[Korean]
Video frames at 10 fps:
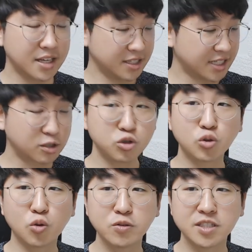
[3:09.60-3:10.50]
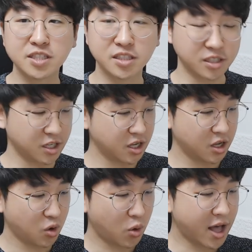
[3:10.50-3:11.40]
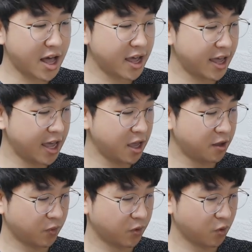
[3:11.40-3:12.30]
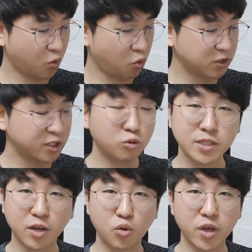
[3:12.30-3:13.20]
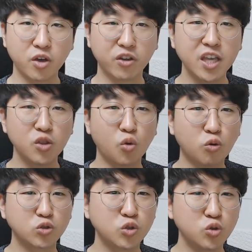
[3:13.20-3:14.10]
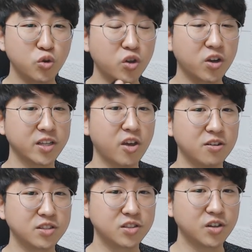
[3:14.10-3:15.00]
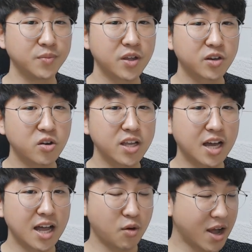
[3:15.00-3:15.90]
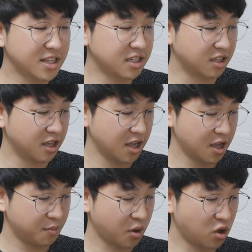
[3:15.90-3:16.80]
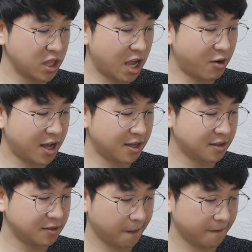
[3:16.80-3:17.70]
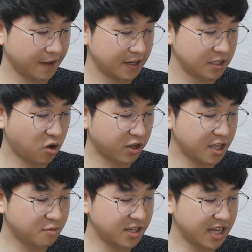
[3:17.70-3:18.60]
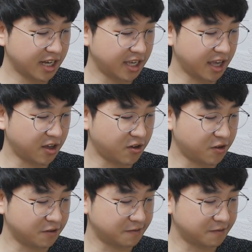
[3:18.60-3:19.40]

자, 술토는 화의 고지로 작용해요. 인, 오, 술로 연결되어 있죠. 그러니까 화는 변화와 섞임을 이야기해요.